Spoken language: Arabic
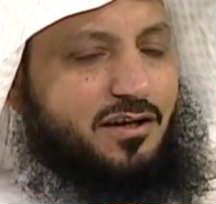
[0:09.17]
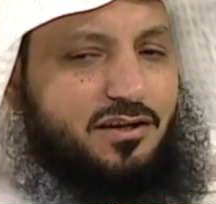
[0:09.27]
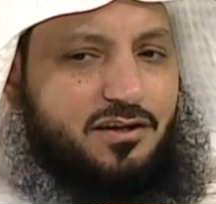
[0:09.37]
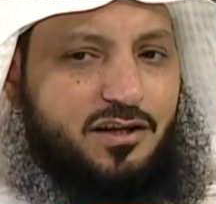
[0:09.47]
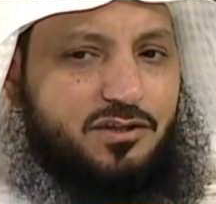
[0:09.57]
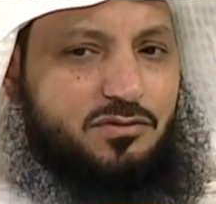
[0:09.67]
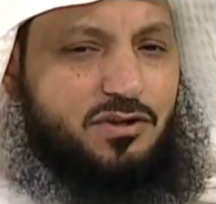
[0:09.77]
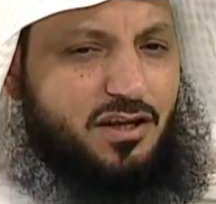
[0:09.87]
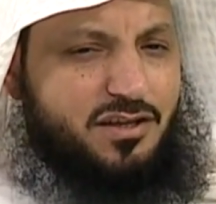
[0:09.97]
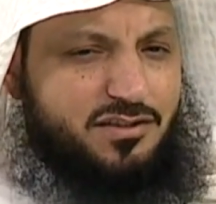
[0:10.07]
الاسود
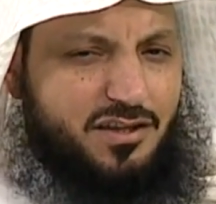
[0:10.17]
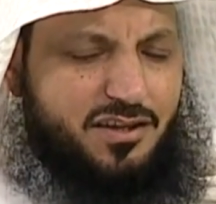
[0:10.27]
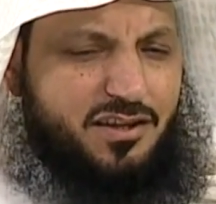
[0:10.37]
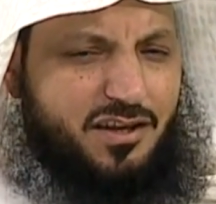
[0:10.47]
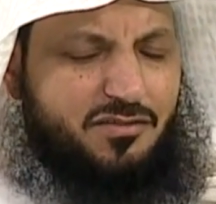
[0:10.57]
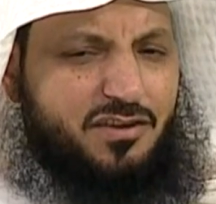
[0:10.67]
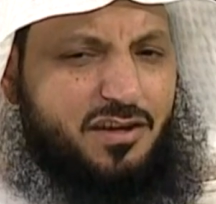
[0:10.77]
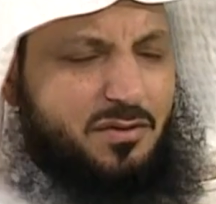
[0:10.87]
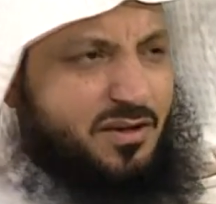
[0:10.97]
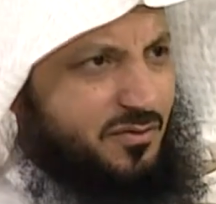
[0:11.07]
العنسي الذي كان في
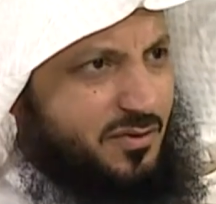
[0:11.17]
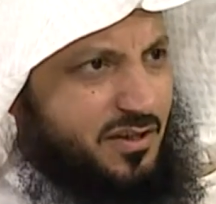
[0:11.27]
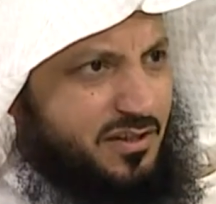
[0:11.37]
اليمن هو اللي آه،